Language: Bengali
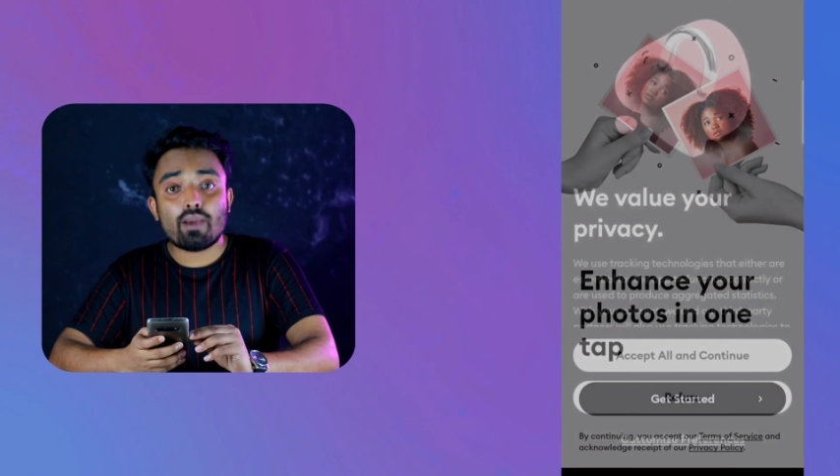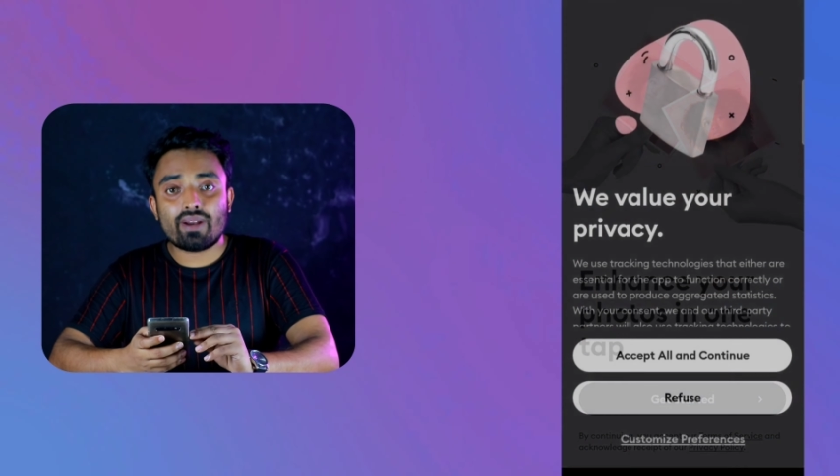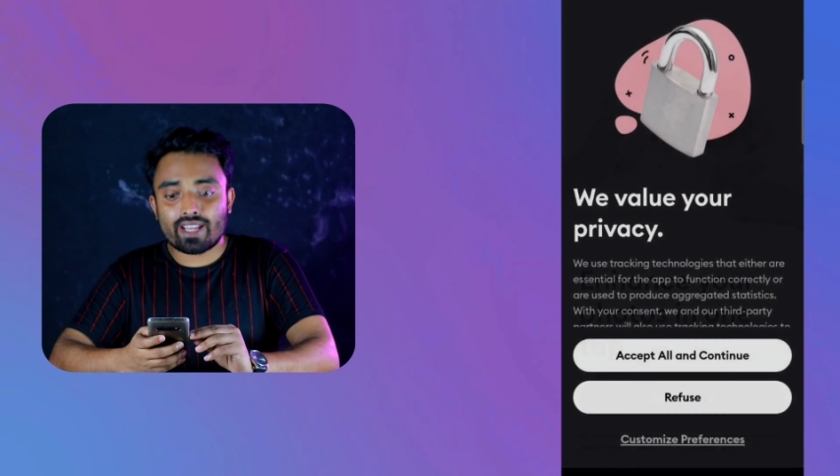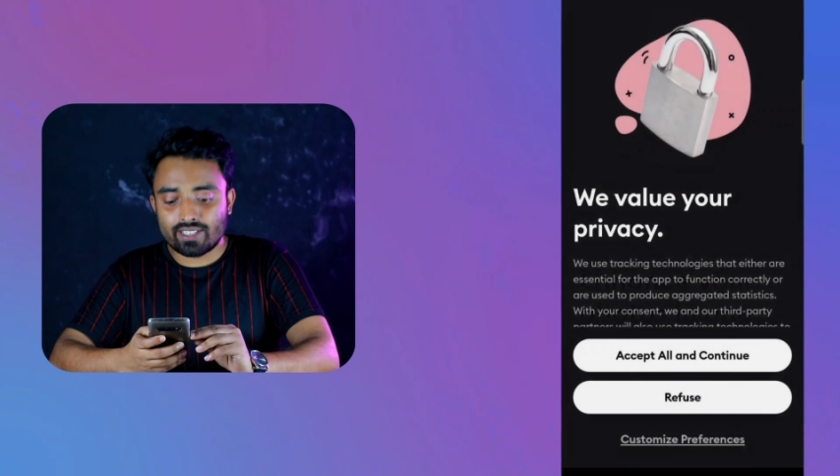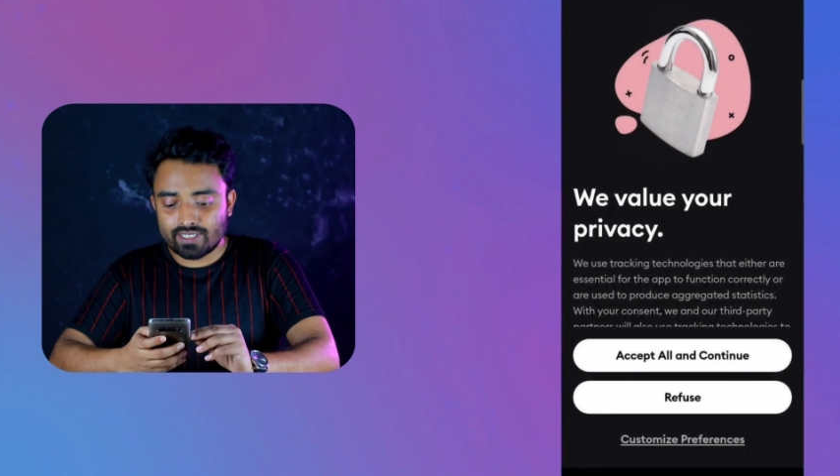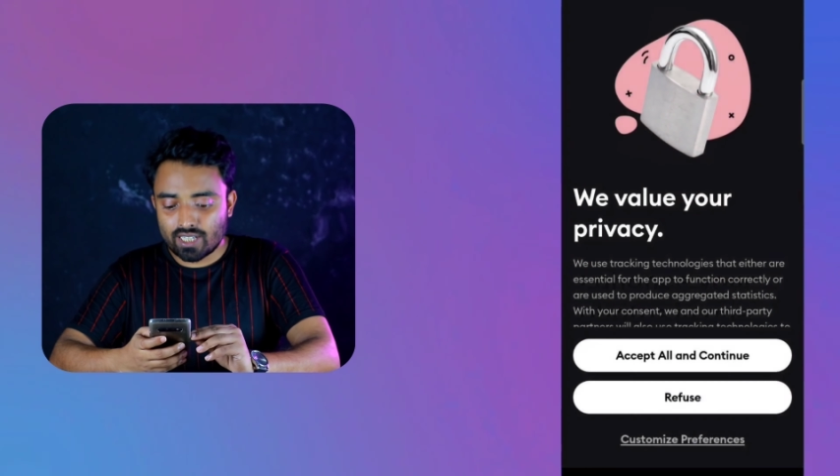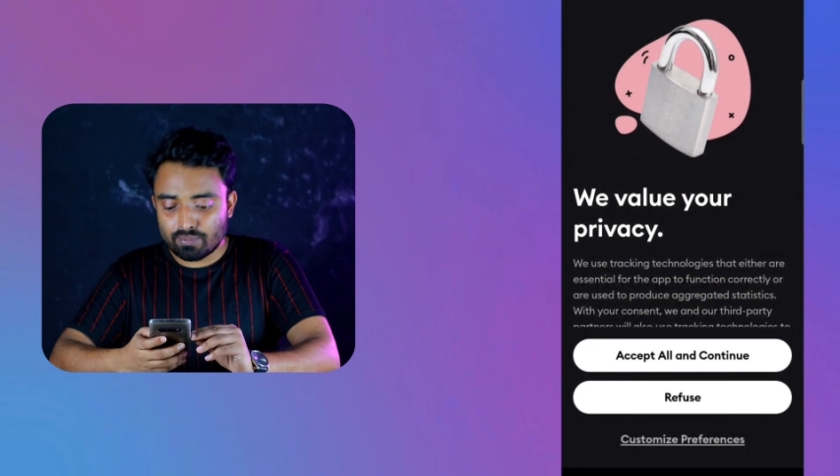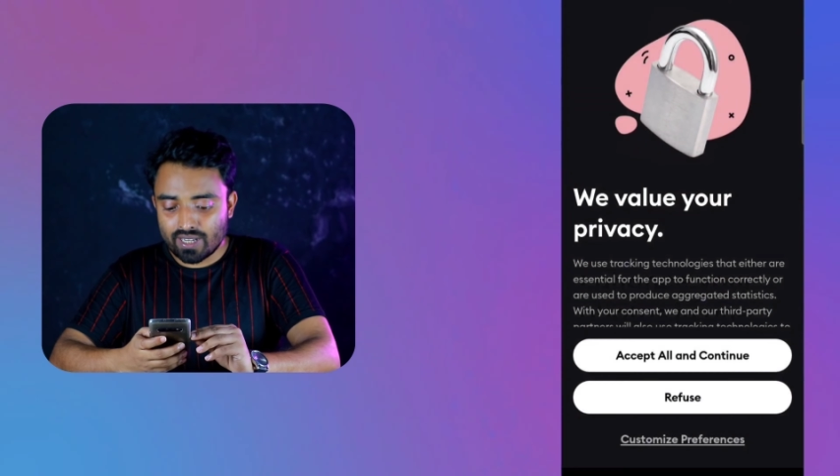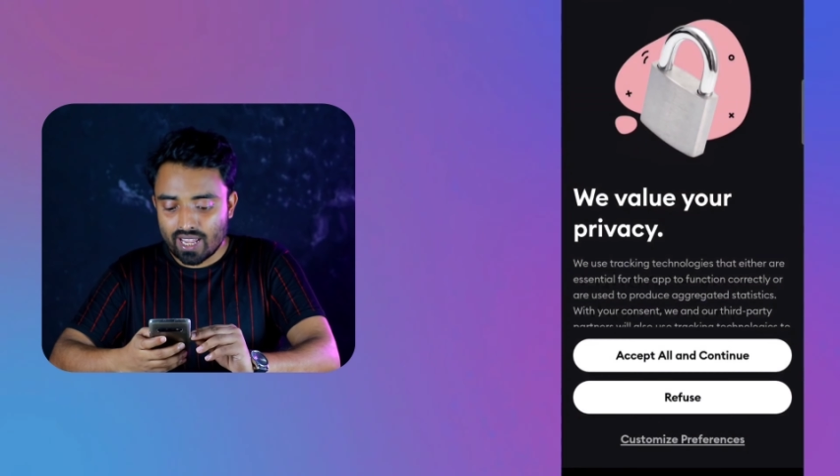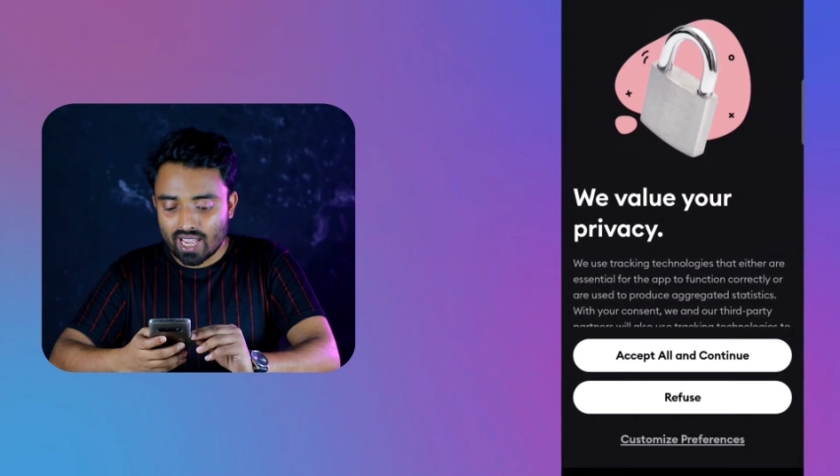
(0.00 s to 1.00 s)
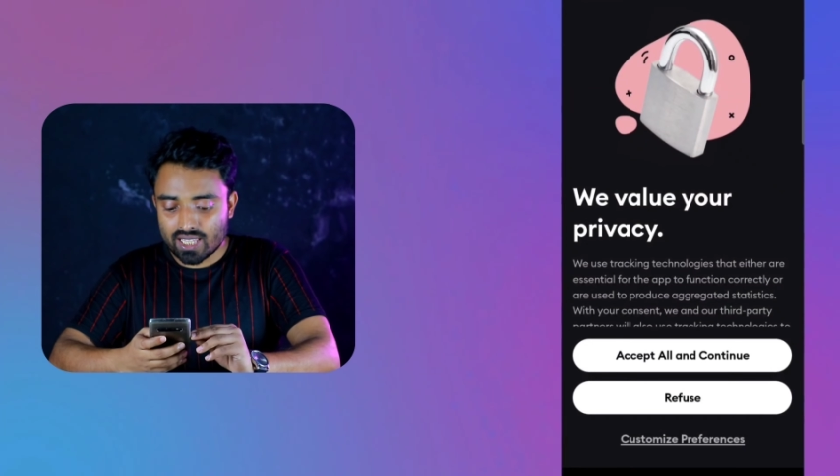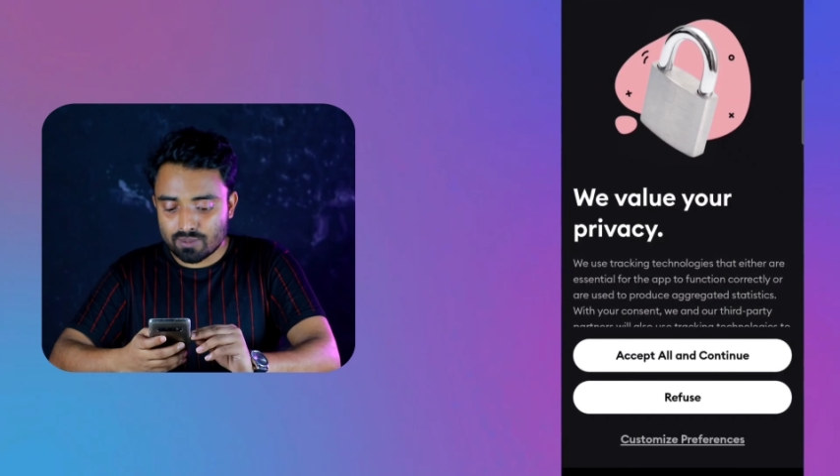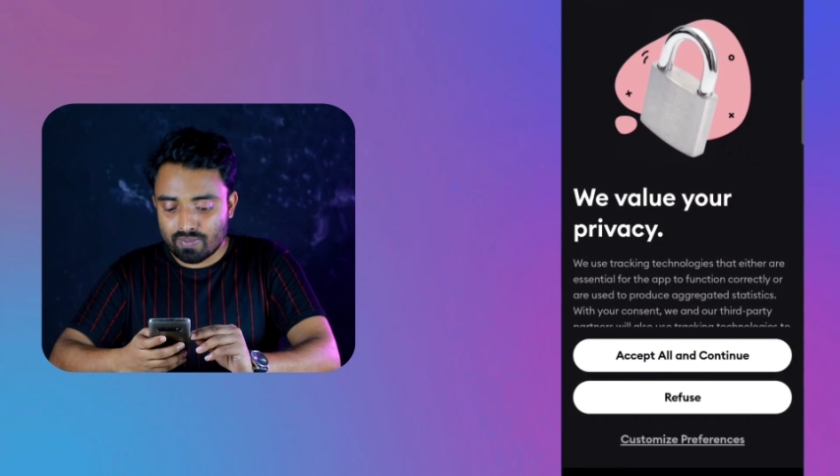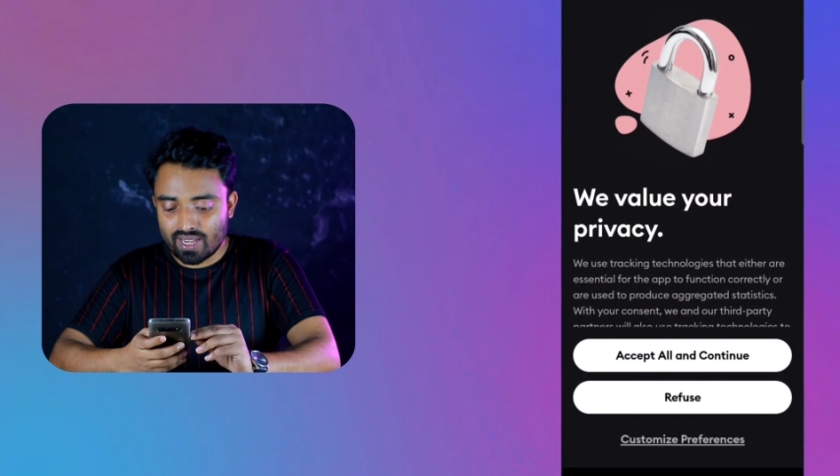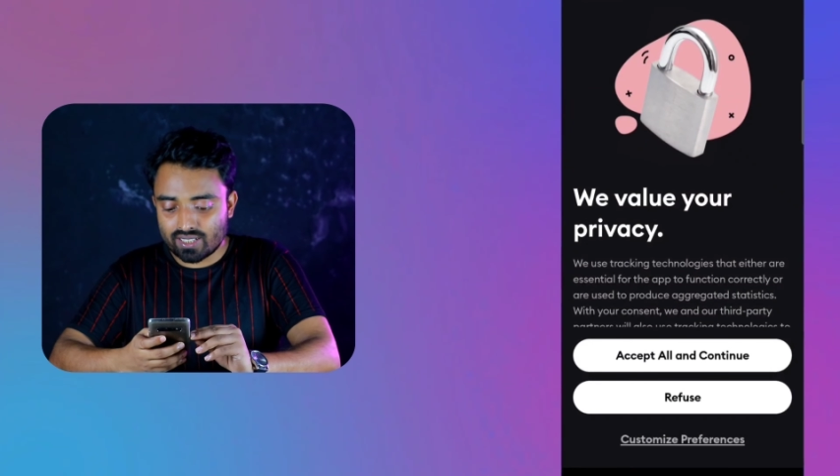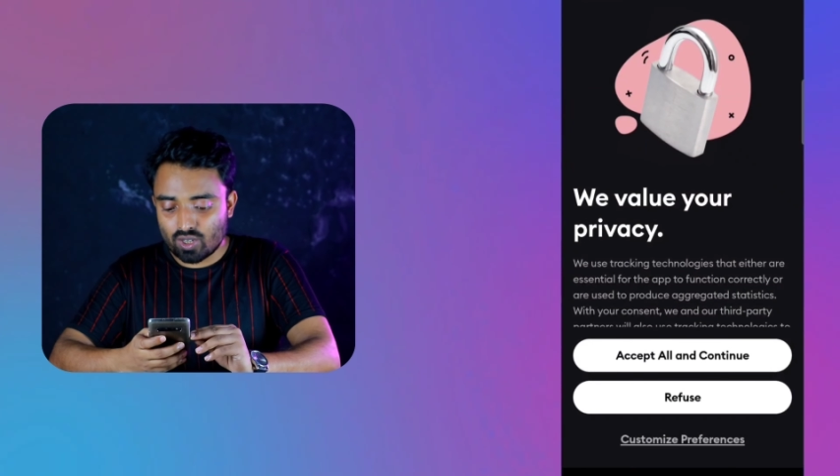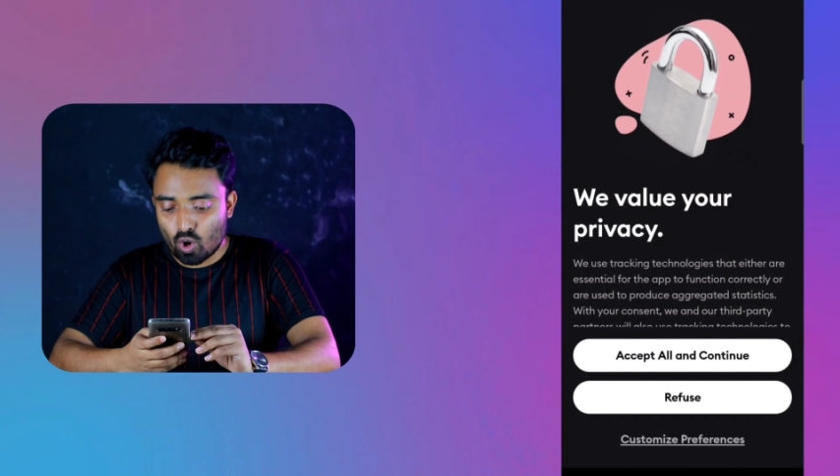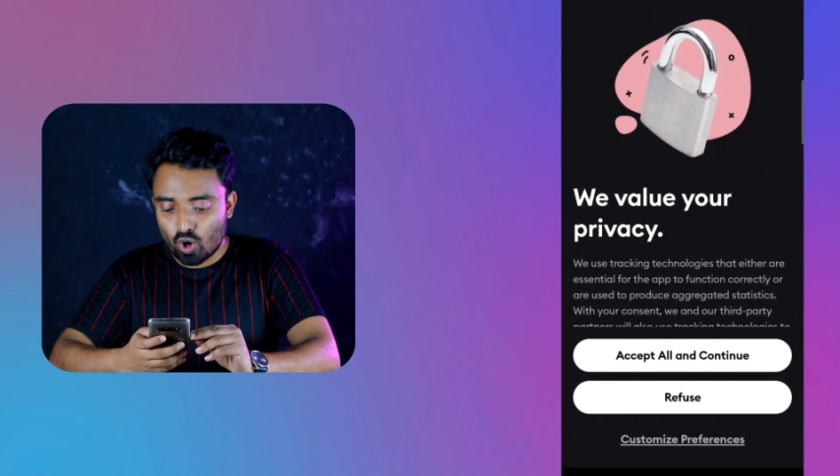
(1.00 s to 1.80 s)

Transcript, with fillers: এবার এখান থেকে আপনারা এক্সপেক্ট